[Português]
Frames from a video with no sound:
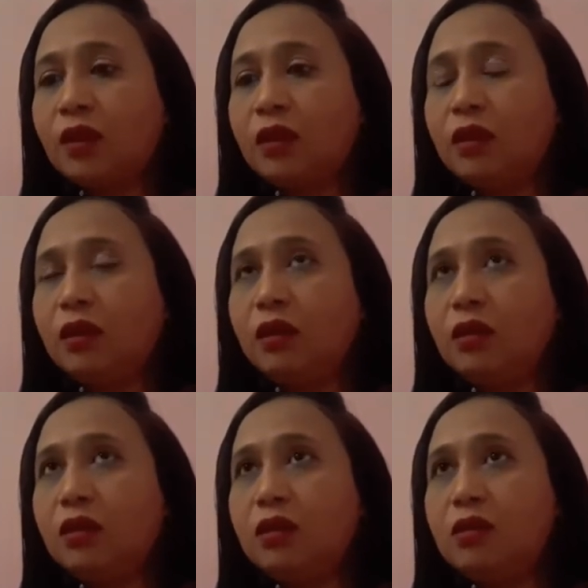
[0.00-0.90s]

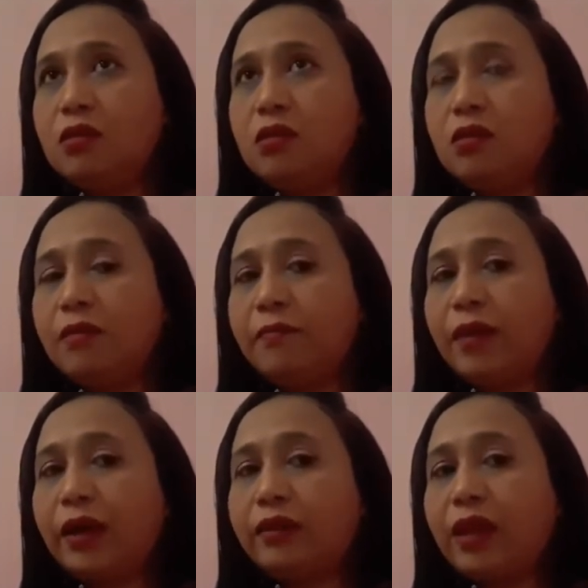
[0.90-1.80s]
e
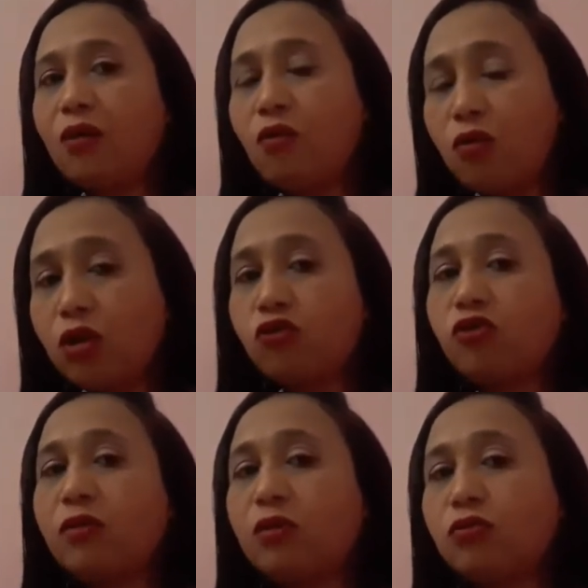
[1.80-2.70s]
até
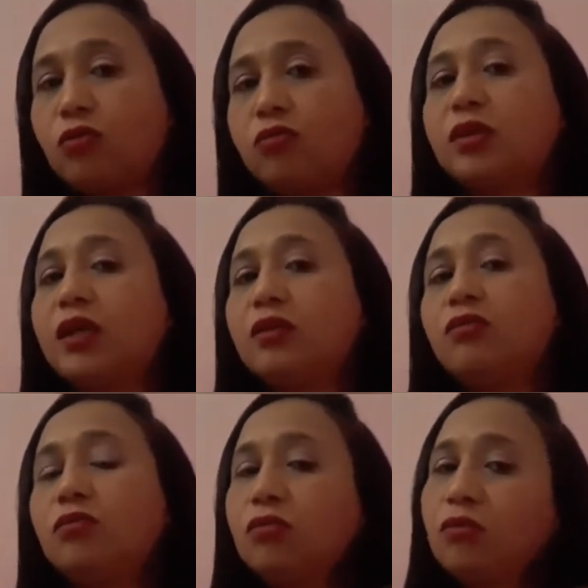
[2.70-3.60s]
hoje eu tô
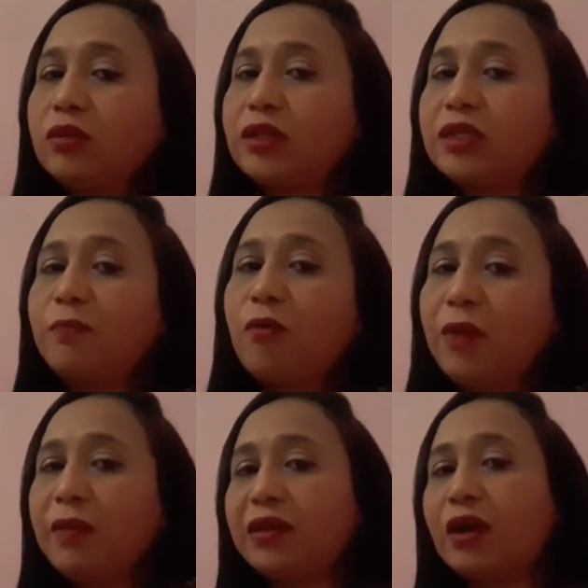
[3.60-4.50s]
lutando contra esse
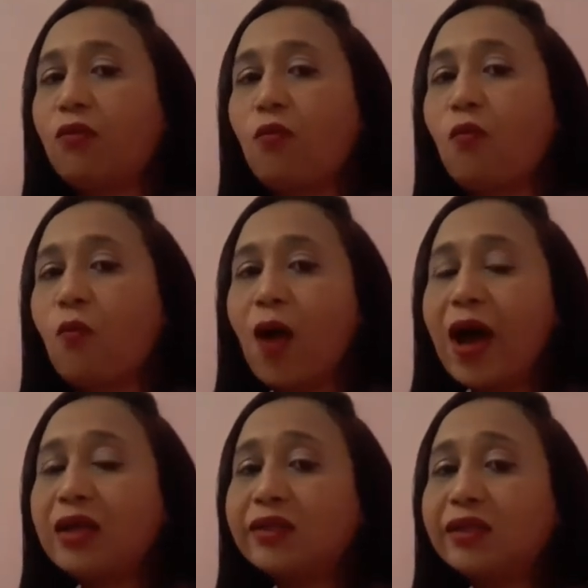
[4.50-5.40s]
problema, tá
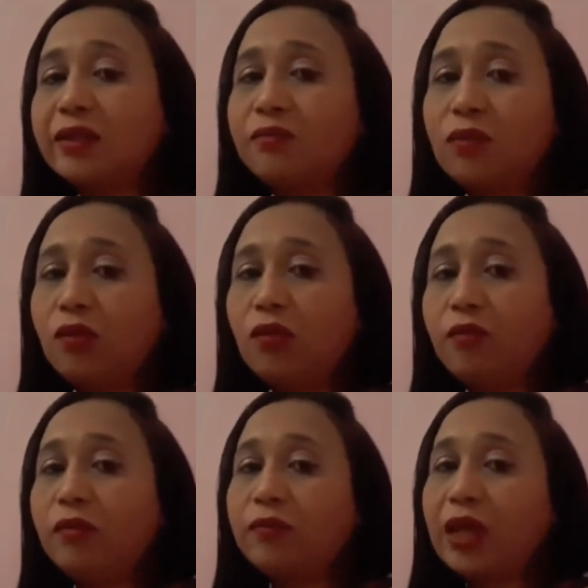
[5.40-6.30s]
quase,
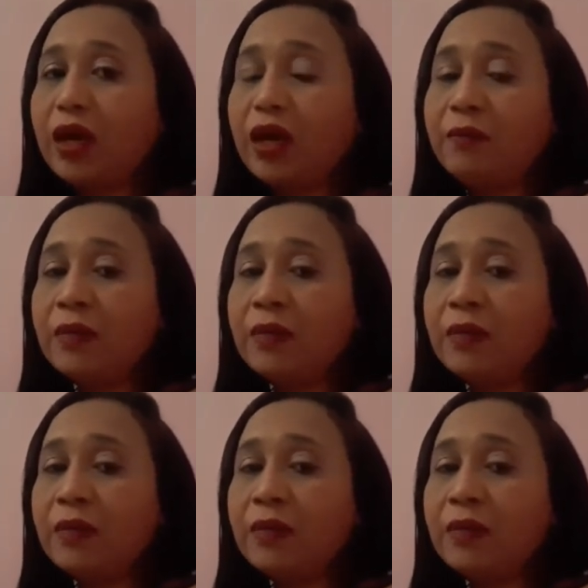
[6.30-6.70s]
no, tá